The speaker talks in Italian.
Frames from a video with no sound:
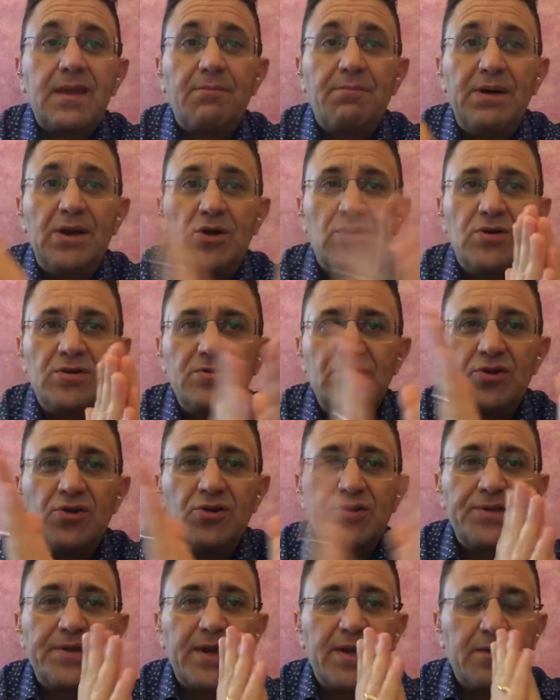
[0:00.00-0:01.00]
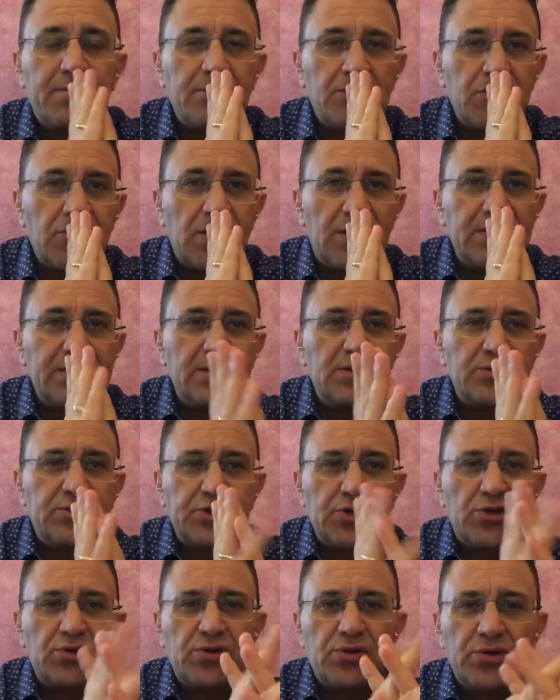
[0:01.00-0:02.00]
però non ho tempo, durante il
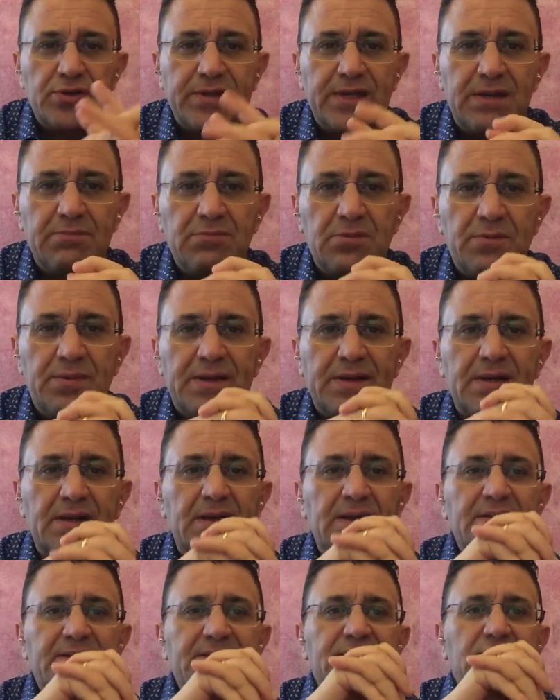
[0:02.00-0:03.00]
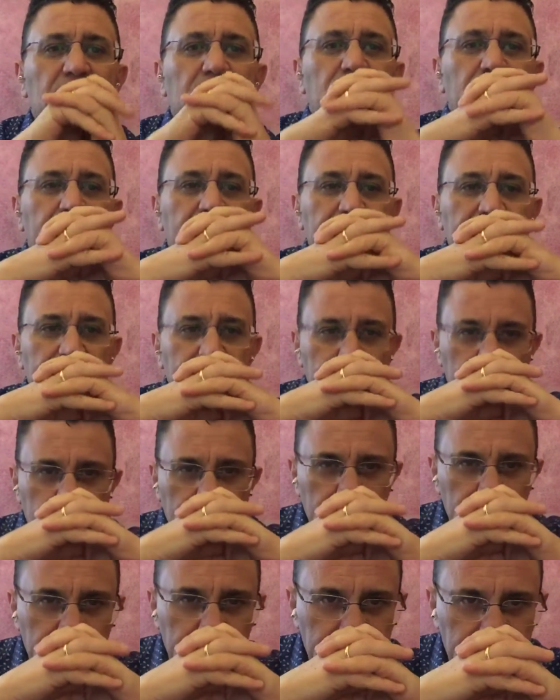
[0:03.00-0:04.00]
giorno non ho tempo per le lezioni
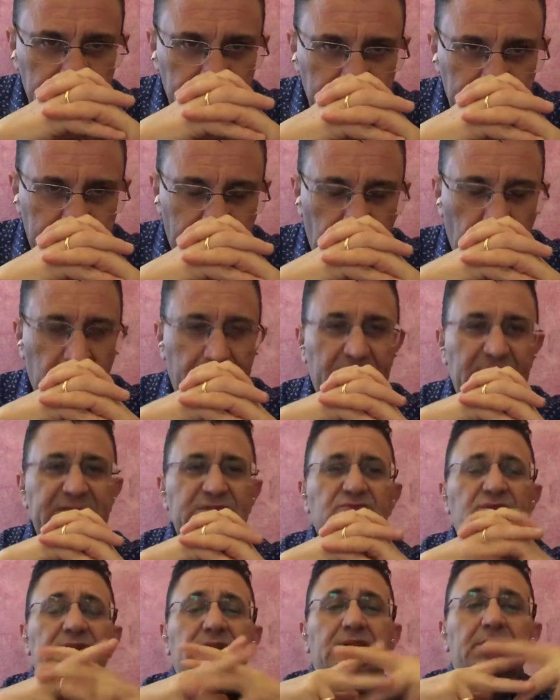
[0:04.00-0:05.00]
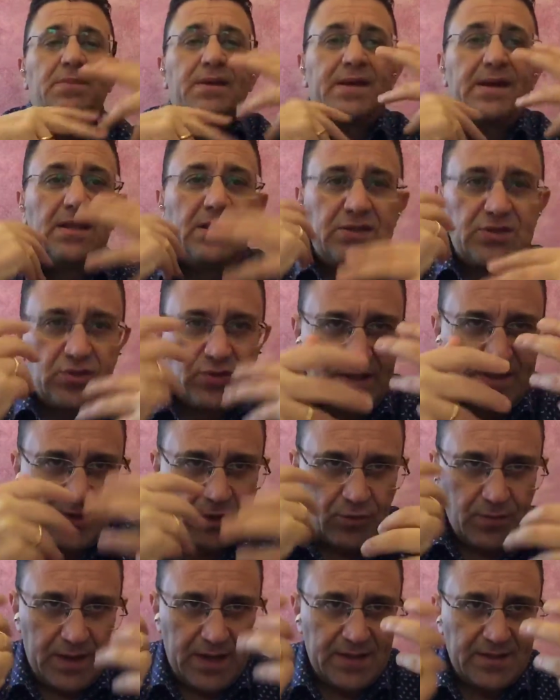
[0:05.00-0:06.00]
con i miei studenti perché gli studenti
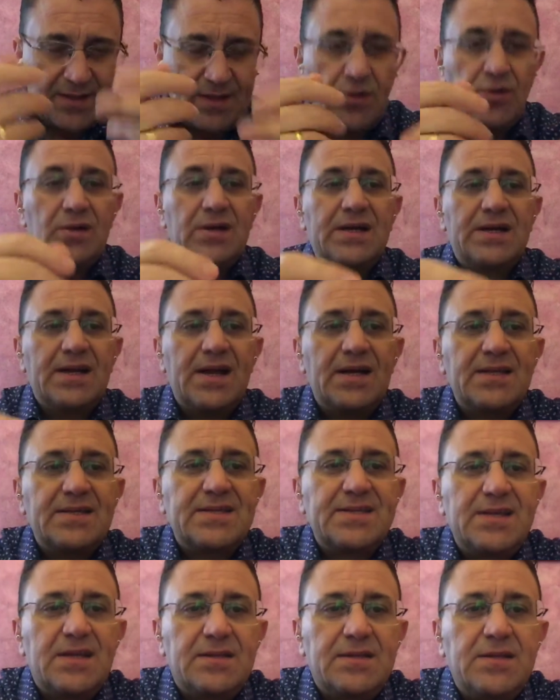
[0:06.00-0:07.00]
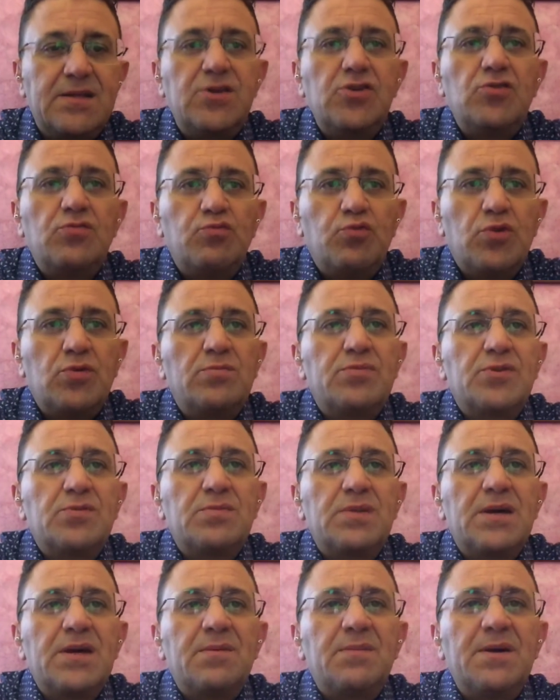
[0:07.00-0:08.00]
aumentano, grazie a Dio, buon
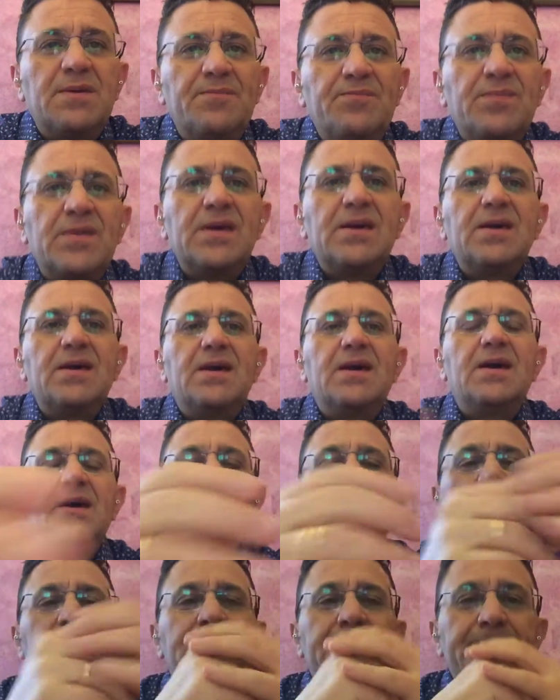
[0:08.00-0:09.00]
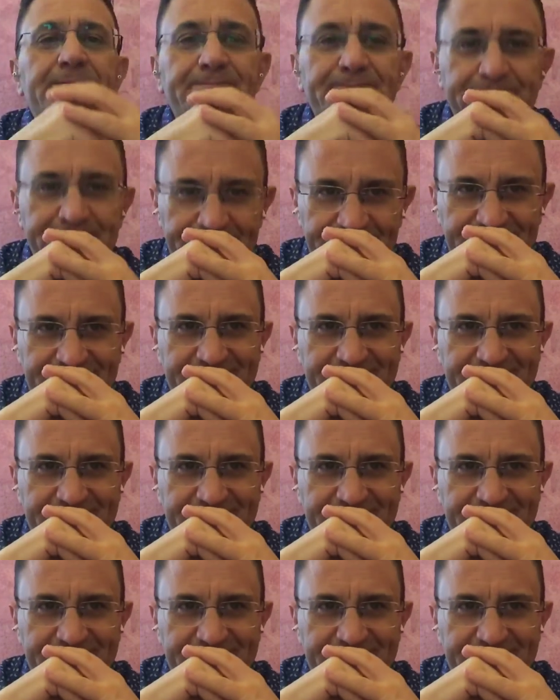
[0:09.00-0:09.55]
problema. Ehm,